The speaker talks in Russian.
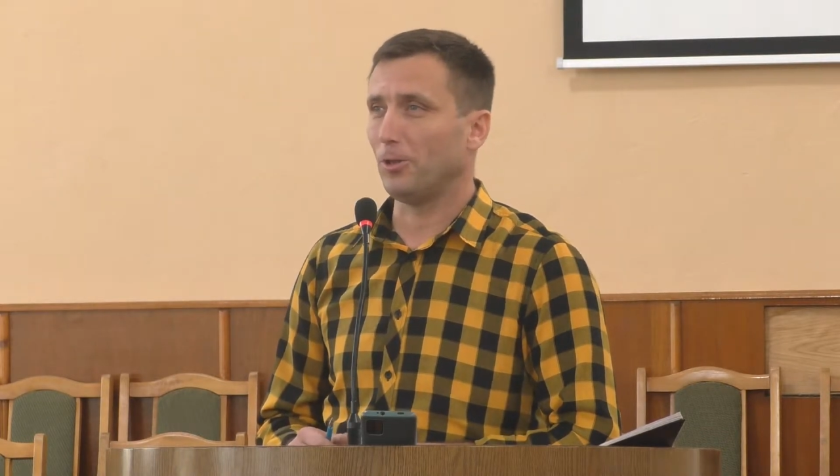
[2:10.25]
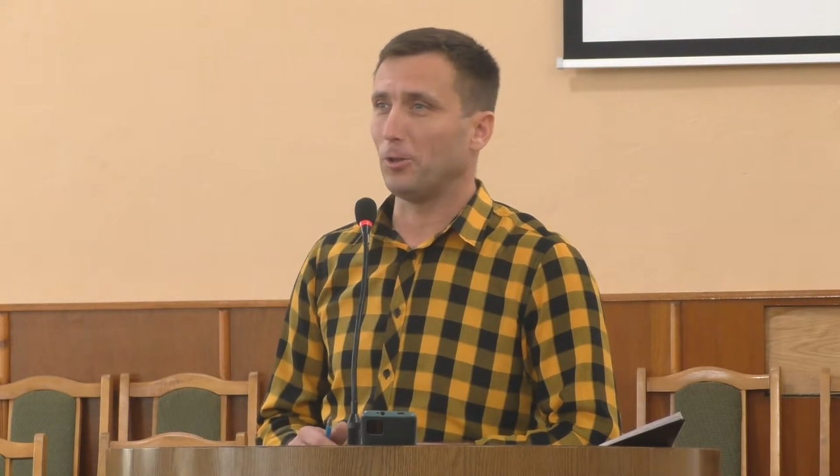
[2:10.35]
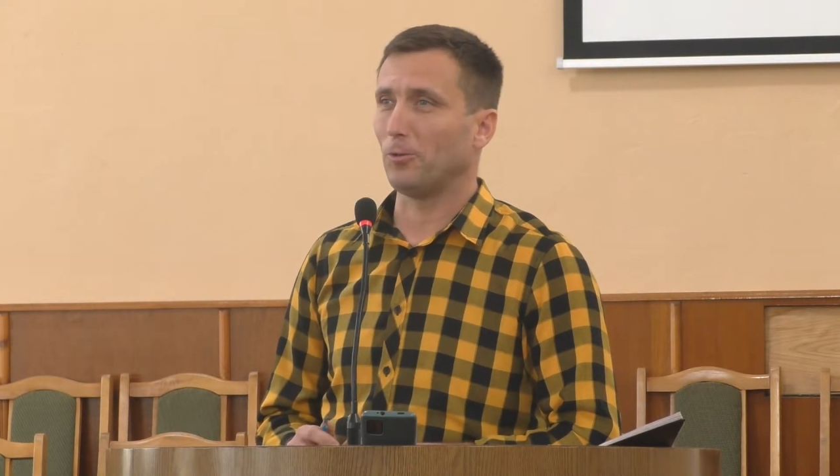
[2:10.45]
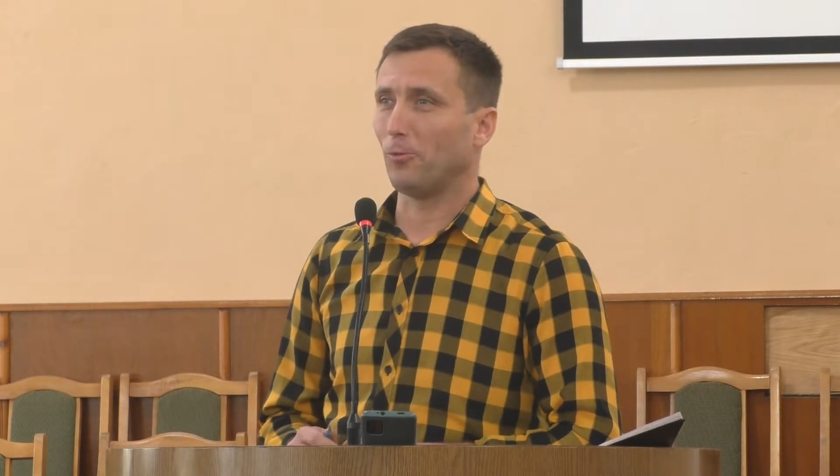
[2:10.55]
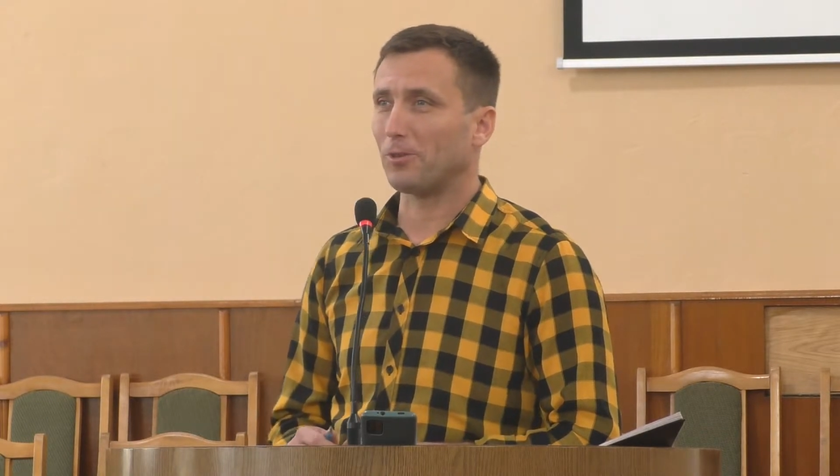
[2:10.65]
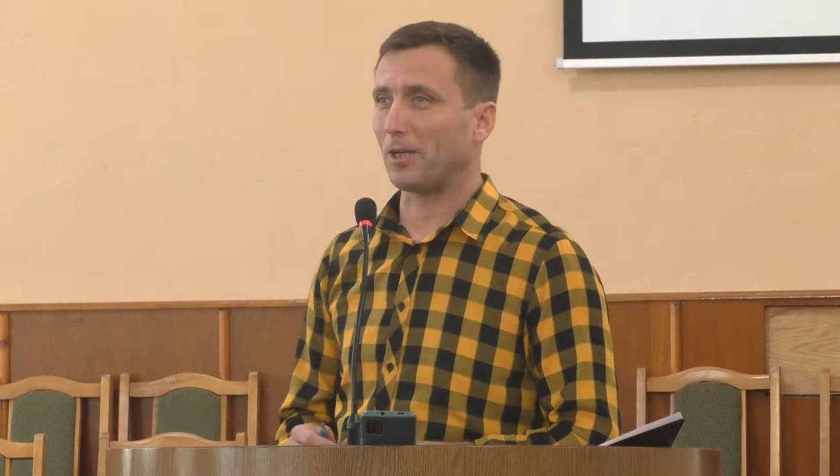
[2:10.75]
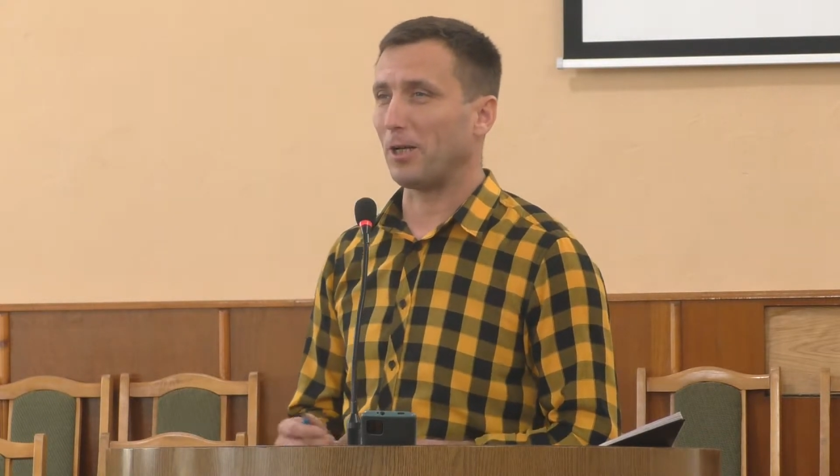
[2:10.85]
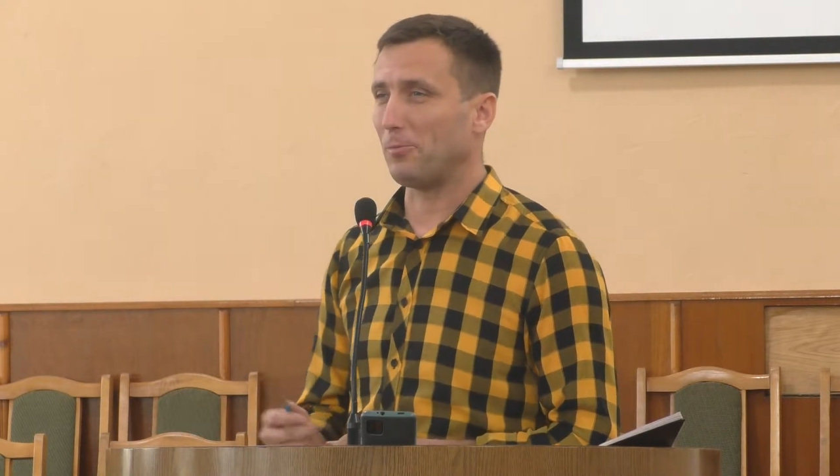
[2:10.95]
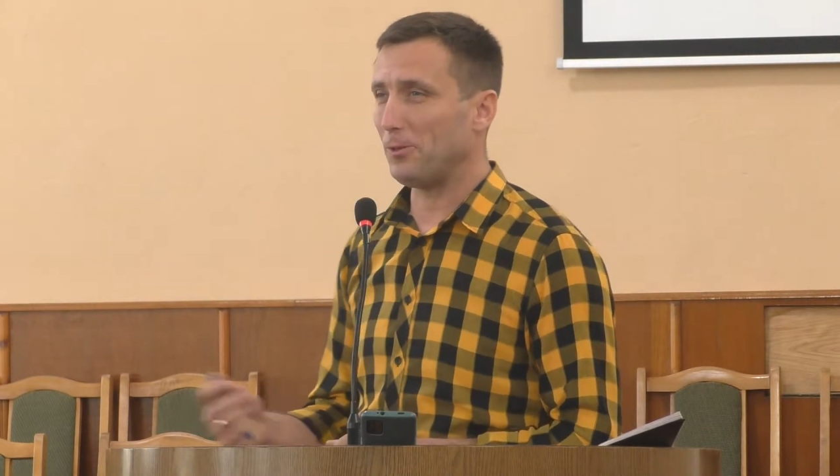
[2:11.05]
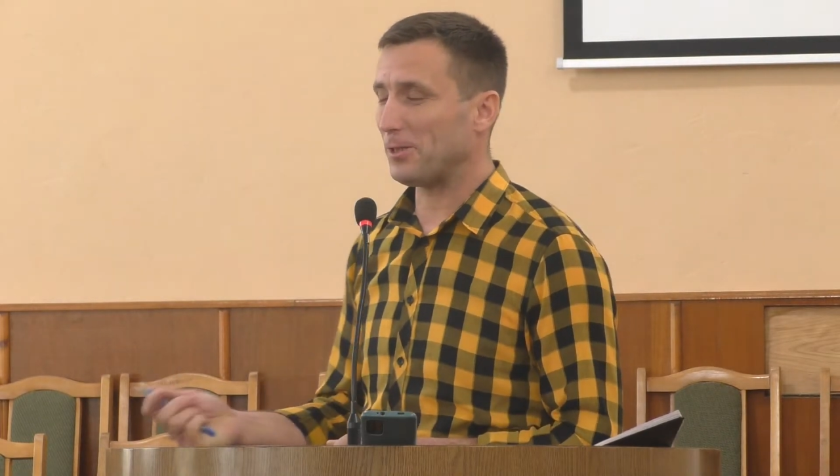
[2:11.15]
и он
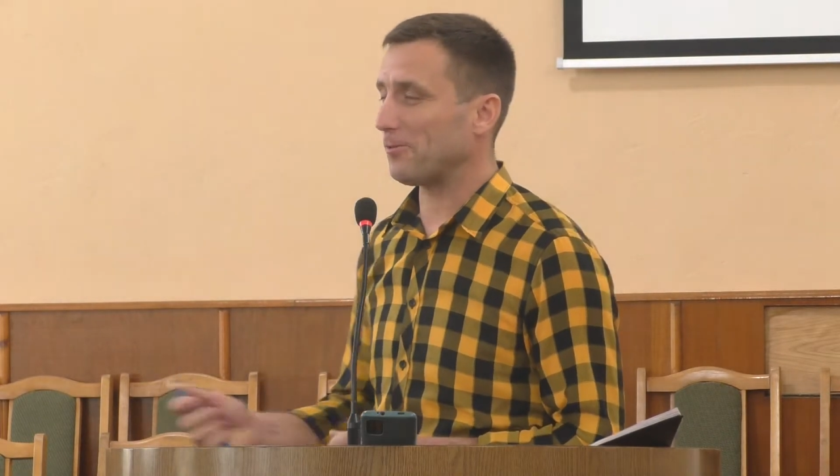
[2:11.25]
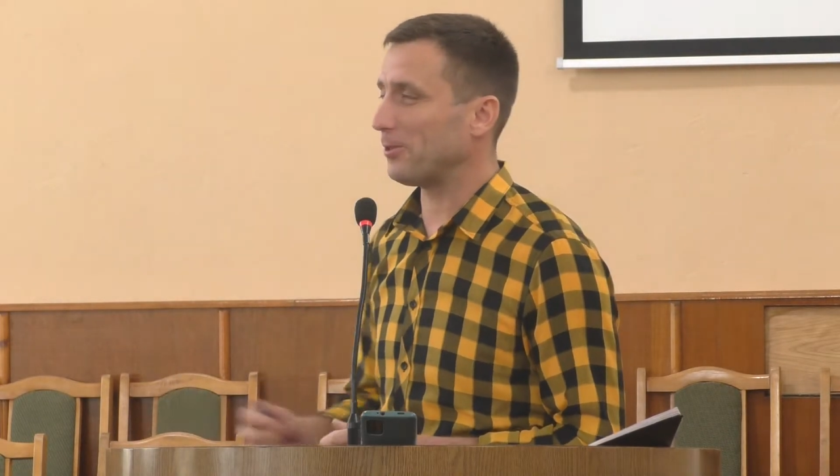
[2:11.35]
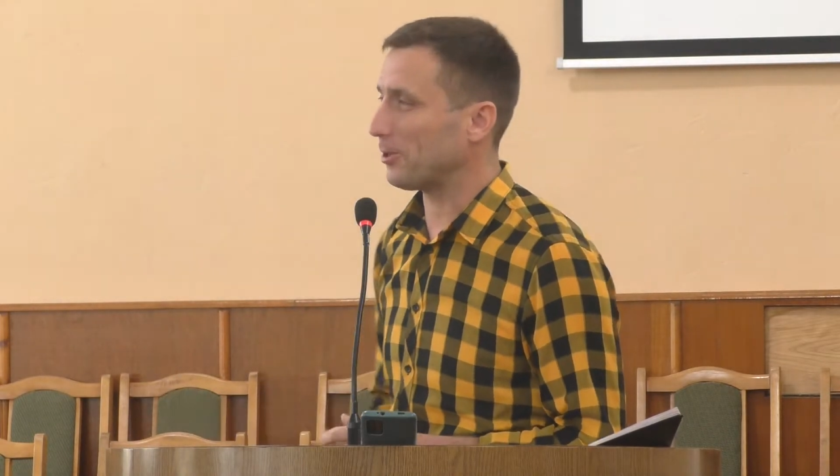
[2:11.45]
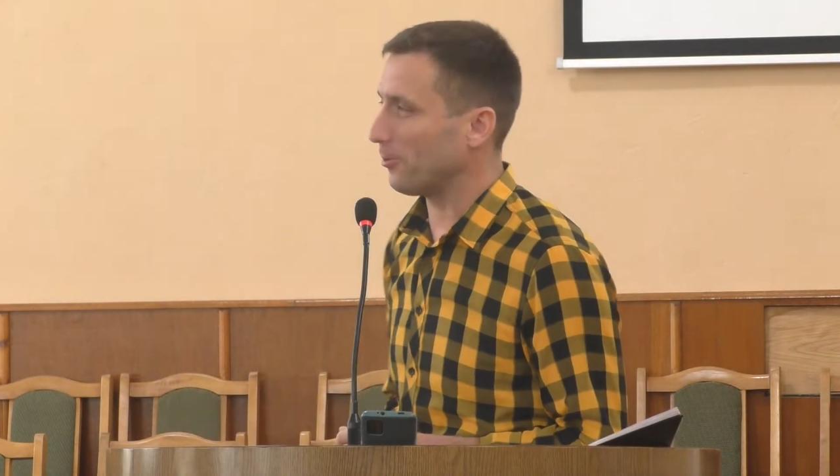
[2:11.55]
так описывает,